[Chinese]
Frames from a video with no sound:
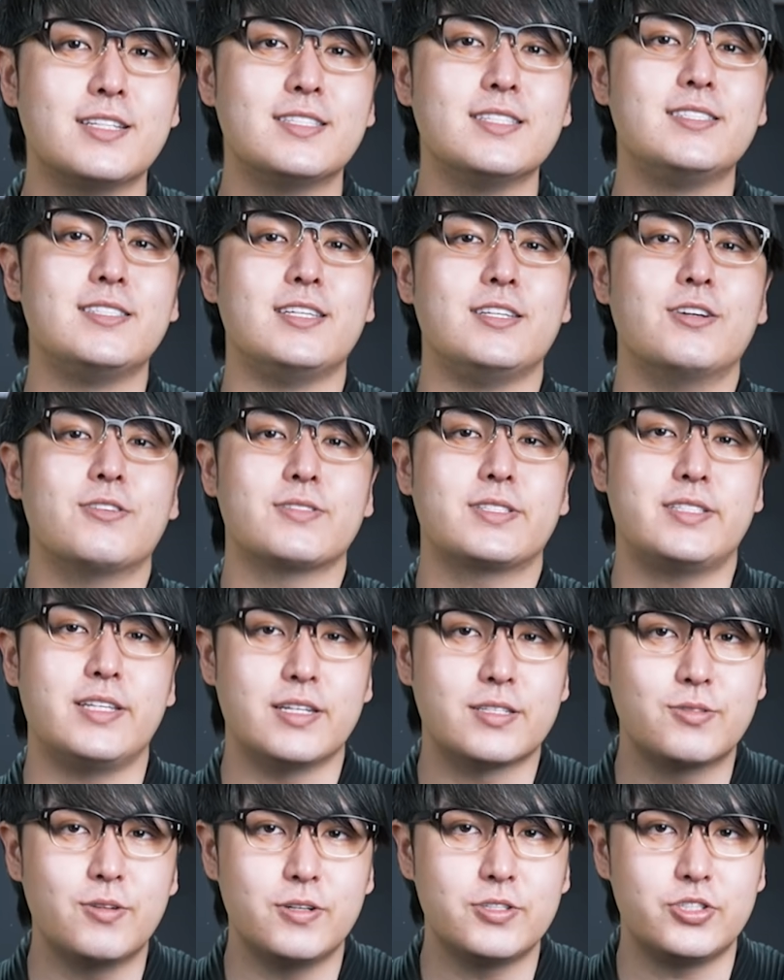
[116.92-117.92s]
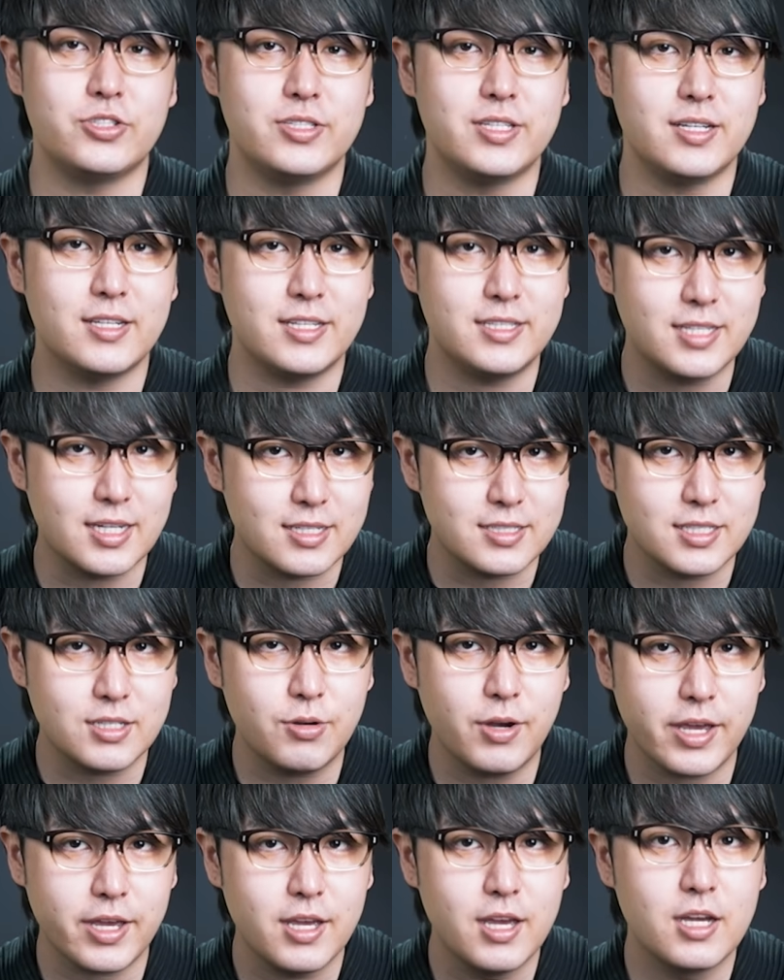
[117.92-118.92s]
自己用写作实践理想机
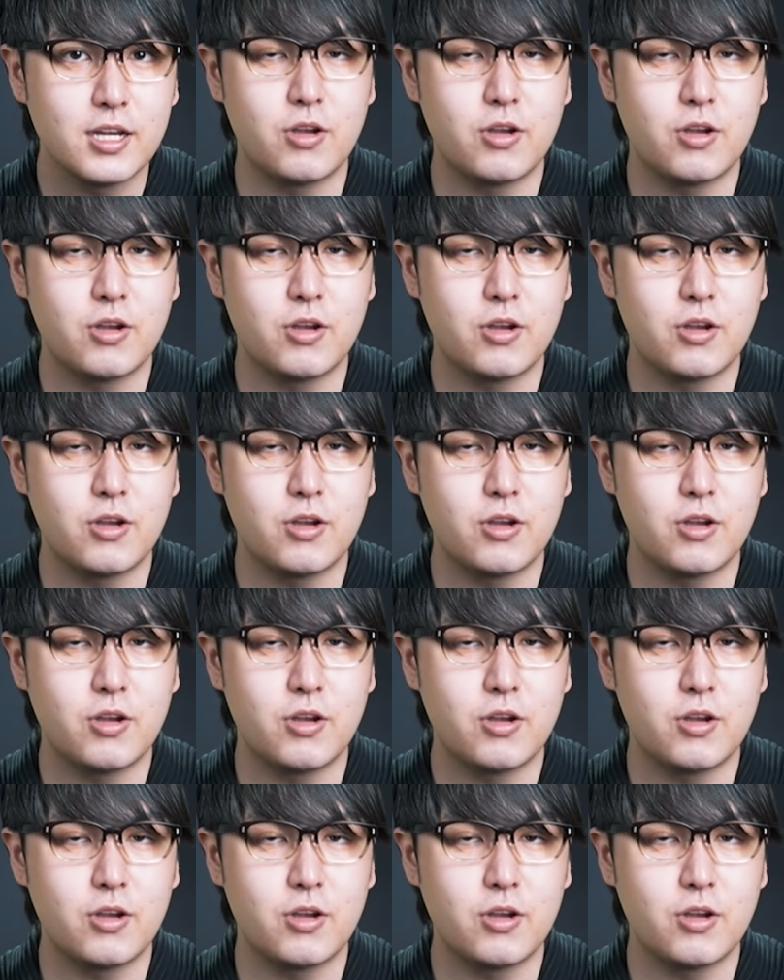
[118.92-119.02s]
会，